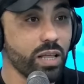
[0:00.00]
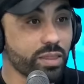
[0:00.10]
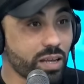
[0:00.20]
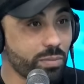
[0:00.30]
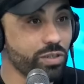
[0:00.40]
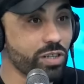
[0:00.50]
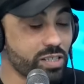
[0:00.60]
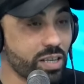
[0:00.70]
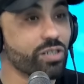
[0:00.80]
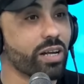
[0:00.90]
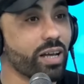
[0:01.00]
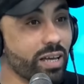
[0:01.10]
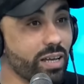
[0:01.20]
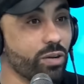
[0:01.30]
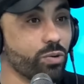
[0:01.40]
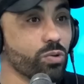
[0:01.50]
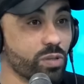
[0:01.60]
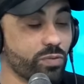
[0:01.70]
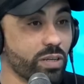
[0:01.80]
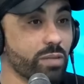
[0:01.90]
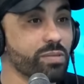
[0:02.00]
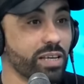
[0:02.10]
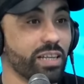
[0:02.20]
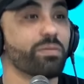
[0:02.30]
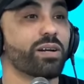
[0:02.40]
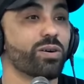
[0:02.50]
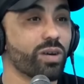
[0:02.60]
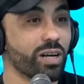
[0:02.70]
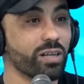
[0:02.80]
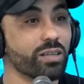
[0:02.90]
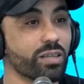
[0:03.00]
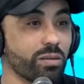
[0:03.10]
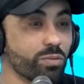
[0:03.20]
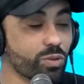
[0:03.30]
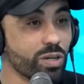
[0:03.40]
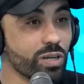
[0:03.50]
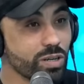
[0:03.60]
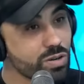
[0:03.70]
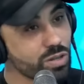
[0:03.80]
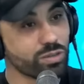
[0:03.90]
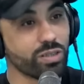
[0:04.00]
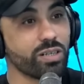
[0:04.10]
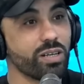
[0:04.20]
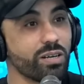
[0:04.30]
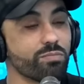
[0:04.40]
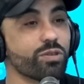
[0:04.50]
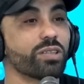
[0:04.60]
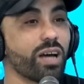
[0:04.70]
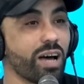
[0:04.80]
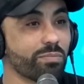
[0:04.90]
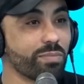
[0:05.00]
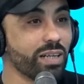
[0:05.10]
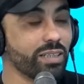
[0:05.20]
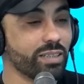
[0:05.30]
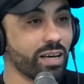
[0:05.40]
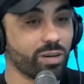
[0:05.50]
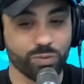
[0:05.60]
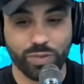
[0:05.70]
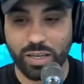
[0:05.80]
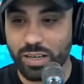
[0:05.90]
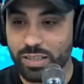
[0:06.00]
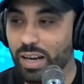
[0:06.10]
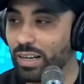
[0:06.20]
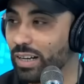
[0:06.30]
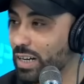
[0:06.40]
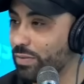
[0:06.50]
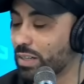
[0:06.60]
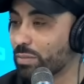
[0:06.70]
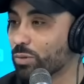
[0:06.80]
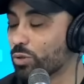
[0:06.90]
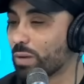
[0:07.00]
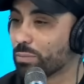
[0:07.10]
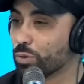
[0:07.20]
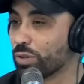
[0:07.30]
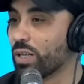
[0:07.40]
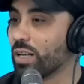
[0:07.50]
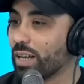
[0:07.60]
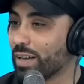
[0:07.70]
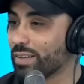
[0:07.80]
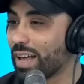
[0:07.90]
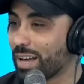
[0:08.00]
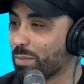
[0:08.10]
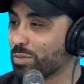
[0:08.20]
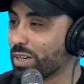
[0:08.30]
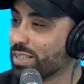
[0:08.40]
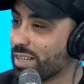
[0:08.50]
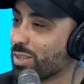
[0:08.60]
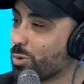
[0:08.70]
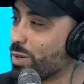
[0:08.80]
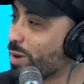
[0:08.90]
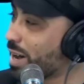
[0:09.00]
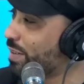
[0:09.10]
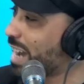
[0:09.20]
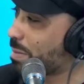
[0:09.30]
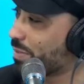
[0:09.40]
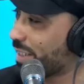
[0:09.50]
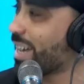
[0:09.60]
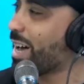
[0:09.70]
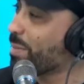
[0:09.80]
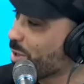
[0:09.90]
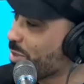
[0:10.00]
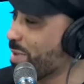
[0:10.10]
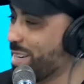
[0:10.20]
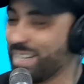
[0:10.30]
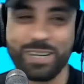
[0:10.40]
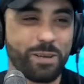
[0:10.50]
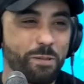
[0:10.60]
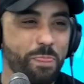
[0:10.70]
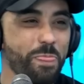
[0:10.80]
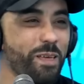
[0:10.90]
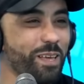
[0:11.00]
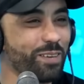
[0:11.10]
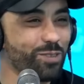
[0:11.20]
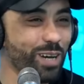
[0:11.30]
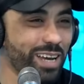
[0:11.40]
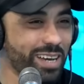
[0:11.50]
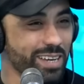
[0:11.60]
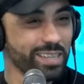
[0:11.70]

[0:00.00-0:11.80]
ضربة جزاء شرعية ليوسف المساكني مرة أخرى نتظلموا كونتر منتخب مالي نذكره في اللي كان الاخرى في الكاميرون محمود كان الحكم جانيسي كازوي وقف اللعبه في دقيقه 85 هذيك ما